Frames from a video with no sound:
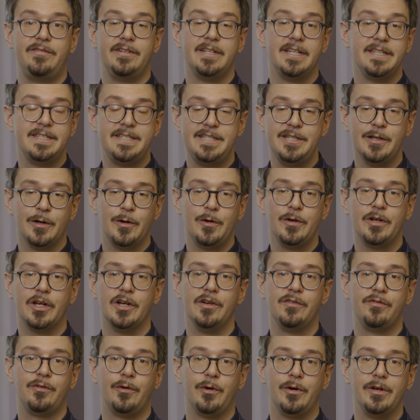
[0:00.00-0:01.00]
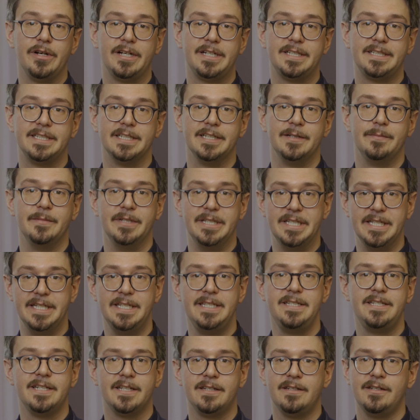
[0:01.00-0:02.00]
Die Finanzierung erfolgt äh, in
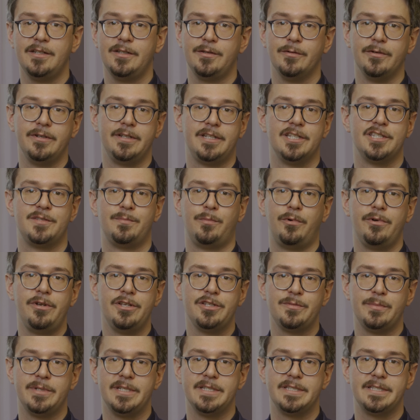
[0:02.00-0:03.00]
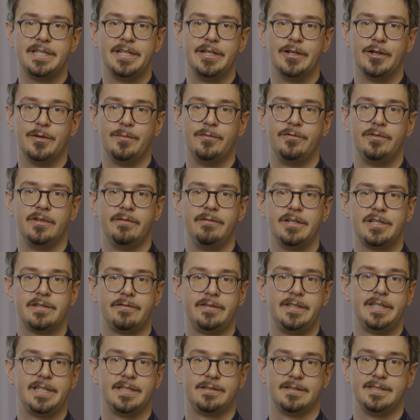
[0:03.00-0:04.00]
Indien durch das Bundesministerium für
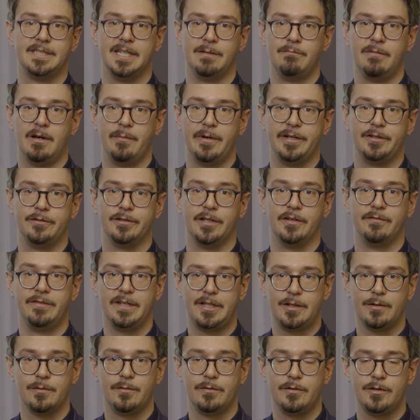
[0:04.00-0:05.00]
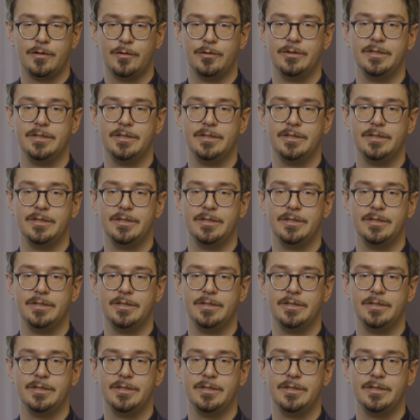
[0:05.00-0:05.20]
wirtschaftliche Zusammenarbeit und Entwicklung